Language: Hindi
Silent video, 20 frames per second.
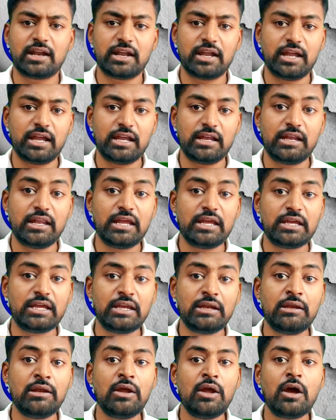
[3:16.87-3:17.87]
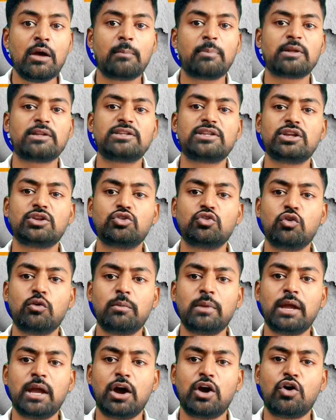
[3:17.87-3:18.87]
कर रहे हैं लेकिन परिस्थितियों
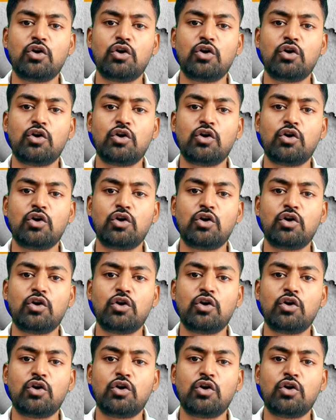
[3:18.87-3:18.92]
में